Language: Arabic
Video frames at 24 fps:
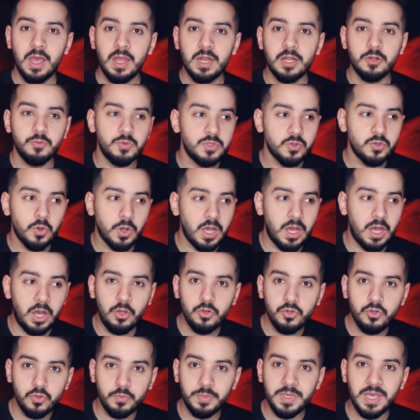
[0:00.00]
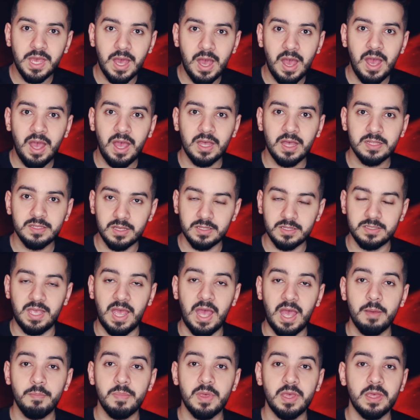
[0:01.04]
أنهم يتوقعون أنه بيها أحد
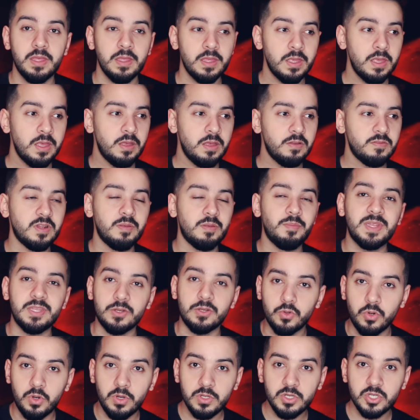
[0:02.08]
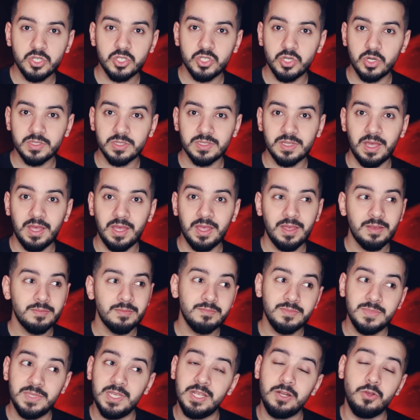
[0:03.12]
اقتحمها فلما يروحون الشرطة
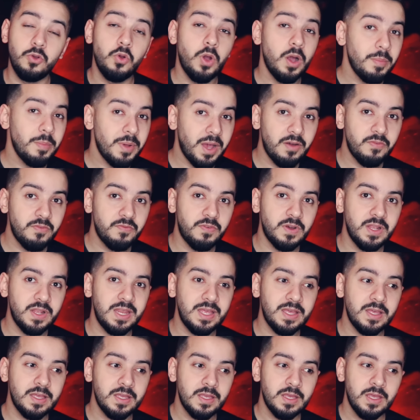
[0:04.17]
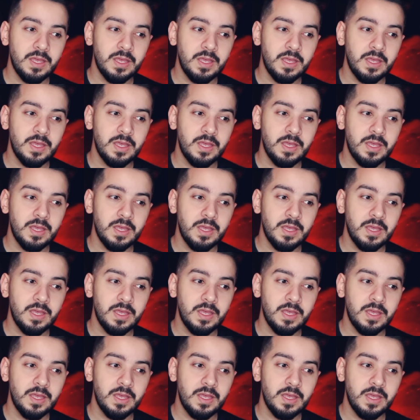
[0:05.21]
يلقوها مقفلة